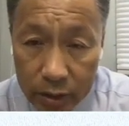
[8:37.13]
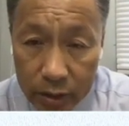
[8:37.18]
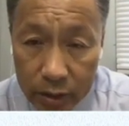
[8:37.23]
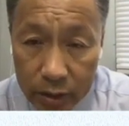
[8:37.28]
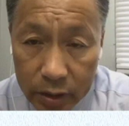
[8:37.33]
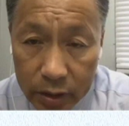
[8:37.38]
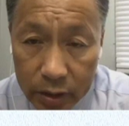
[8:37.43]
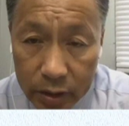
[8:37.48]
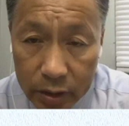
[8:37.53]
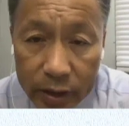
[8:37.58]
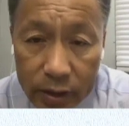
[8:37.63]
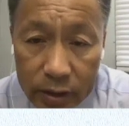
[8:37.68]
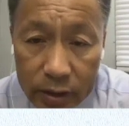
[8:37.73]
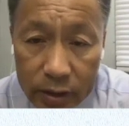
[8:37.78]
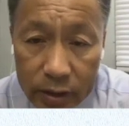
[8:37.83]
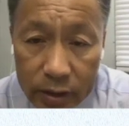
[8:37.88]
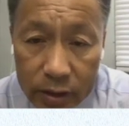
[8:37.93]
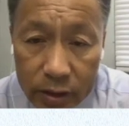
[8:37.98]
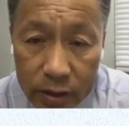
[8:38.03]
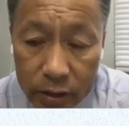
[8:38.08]
一百
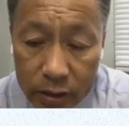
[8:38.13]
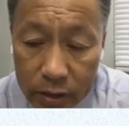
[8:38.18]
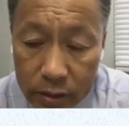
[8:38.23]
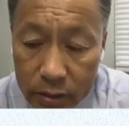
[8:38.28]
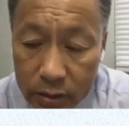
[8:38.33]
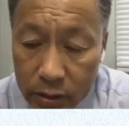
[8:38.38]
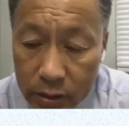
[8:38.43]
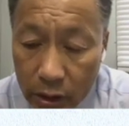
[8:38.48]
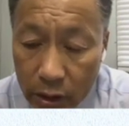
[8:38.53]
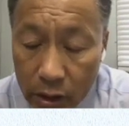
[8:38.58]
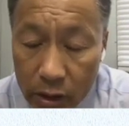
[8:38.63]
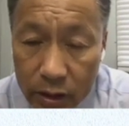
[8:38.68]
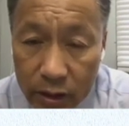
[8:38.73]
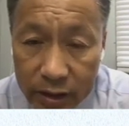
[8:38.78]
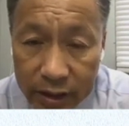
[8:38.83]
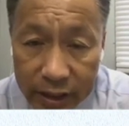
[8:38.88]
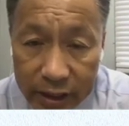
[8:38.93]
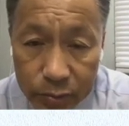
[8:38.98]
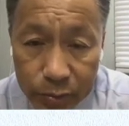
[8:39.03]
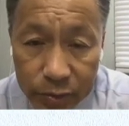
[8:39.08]
多万的这个儿
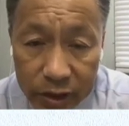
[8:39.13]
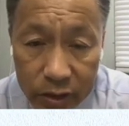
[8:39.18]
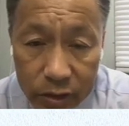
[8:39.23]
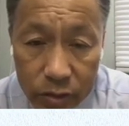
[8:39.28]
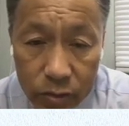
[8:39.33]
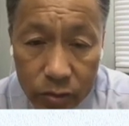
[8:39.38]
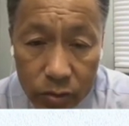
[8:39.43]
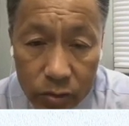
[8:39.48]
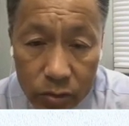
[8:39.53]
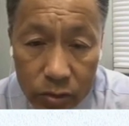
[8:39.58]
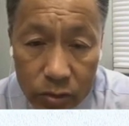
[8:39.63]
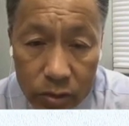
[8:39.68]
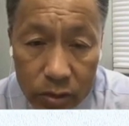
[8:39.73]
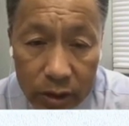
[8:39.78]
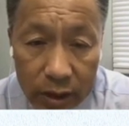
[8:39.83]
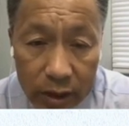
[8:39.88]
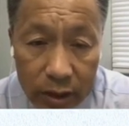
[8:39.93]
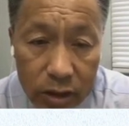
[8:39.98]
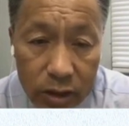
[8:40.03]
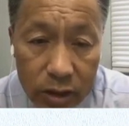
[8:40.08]
科的电子病历系统，
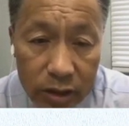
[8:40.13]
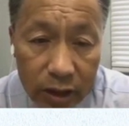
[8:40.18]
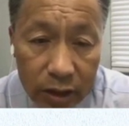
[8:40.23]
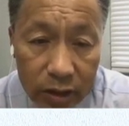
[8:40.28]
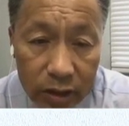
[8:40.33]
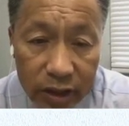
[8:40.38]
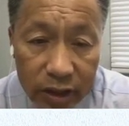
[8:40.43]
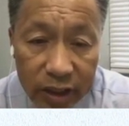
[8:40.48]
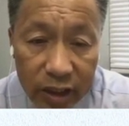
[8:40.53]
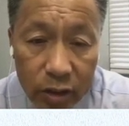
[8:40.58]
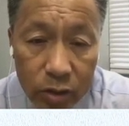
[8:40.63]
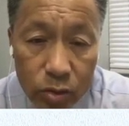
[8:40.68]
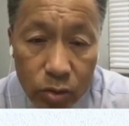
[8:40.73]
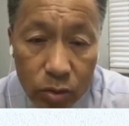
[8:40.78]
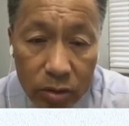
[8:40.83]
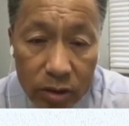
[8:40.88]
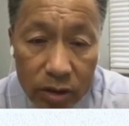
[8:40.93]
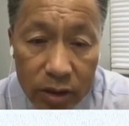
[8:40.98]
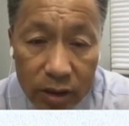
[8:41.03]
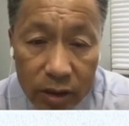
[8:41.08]
在世界上第一
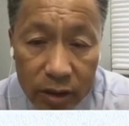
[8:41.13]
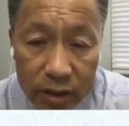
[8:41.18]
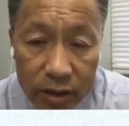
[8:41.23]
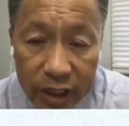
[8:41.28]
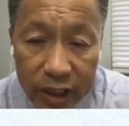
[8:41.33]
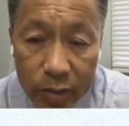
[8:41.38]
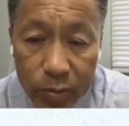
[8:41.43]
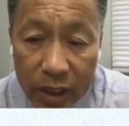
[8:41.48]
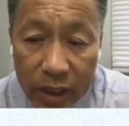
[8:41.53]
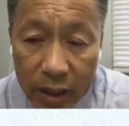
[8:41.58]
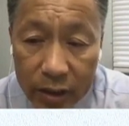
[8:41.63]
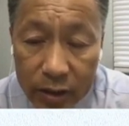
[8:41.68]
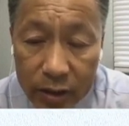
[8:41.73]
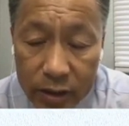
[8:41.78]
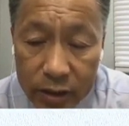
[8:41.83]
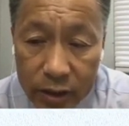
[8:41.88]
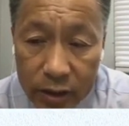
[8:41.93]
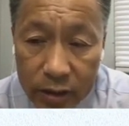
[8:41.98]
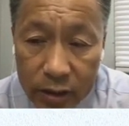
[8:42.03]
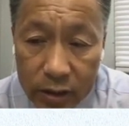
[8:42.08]
个做了这个
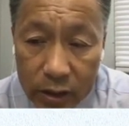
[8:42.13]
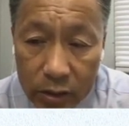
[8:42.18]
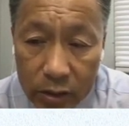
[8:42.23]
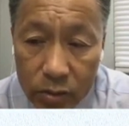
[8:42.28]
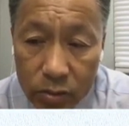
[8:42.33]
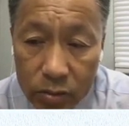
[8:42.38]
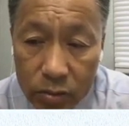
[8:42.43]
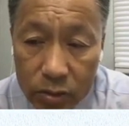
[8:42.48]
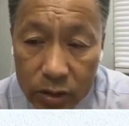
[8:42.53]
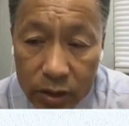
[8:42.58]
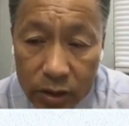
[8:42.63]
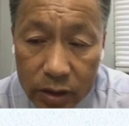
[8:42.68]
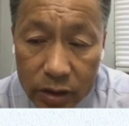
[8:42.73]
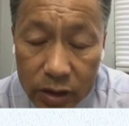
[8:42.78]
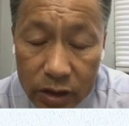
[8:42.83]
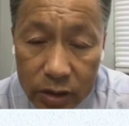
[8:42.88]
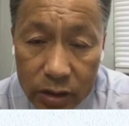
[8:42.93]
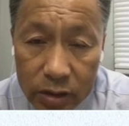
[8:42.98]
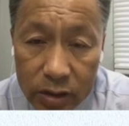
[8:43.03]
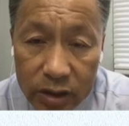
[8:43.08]
EMR 的这个人工这
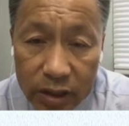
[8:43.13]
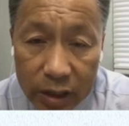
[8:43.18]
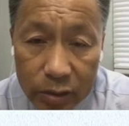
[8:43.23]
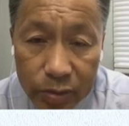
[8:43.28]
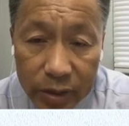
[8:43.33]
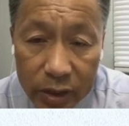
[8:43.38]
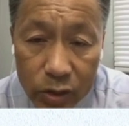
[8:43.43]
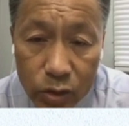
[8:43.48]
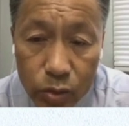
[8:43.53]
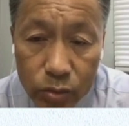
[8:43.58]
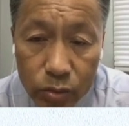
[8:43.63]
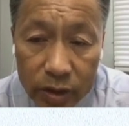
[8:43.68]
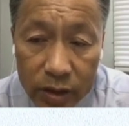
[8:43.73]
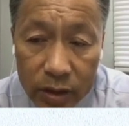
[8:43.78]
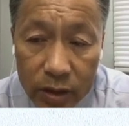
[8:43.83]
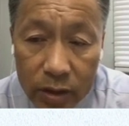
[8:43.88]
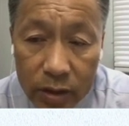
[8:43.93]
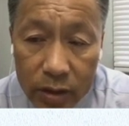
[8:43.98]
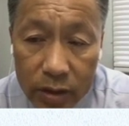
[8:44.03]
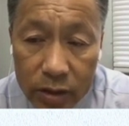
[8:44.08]
个自然语言处
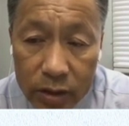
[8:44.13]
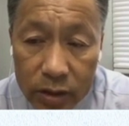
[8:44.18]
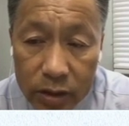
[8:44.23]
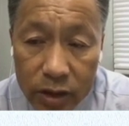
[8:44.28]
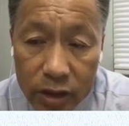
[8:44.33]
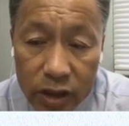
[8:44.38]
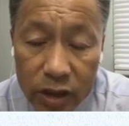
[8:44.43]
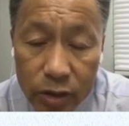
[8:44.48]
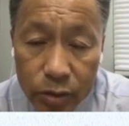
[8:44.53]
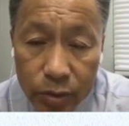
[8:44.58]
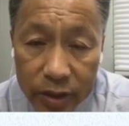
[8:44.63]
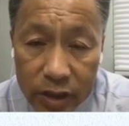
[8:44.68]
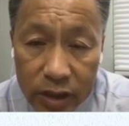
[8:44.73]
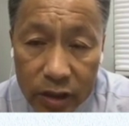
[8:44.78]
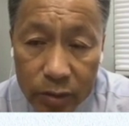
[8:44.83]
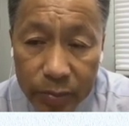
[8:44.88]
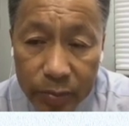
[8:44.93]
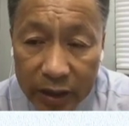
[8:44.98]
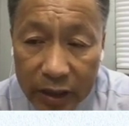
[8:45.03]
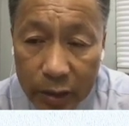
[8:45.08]
理和机器
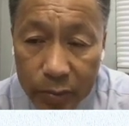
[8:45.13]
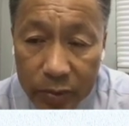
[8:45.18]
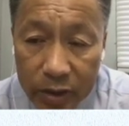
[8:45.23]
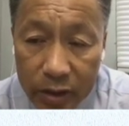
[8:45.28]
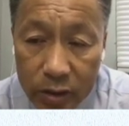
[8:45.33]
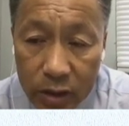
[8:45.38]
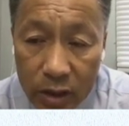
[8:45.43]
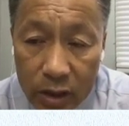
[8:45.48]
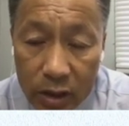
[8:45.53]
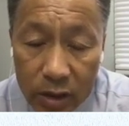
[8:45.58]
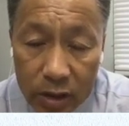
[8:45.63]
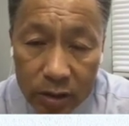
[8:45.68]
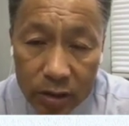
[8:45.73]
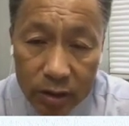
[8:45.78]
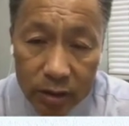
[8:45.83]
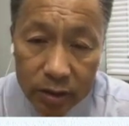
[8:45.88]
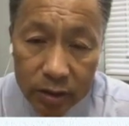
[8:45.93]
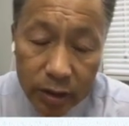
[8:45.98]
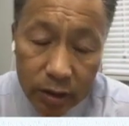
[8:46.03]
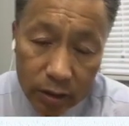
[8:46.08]
学习，把他们
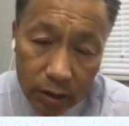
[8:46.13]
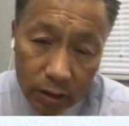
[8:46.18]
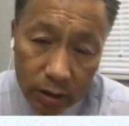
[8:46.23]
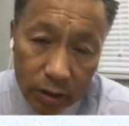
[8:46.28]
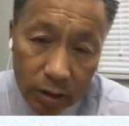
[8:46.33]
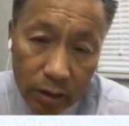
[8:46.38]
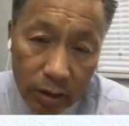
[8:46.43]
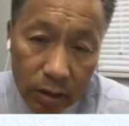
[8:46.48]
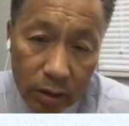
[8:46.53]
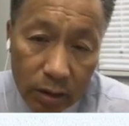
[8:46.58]
的这个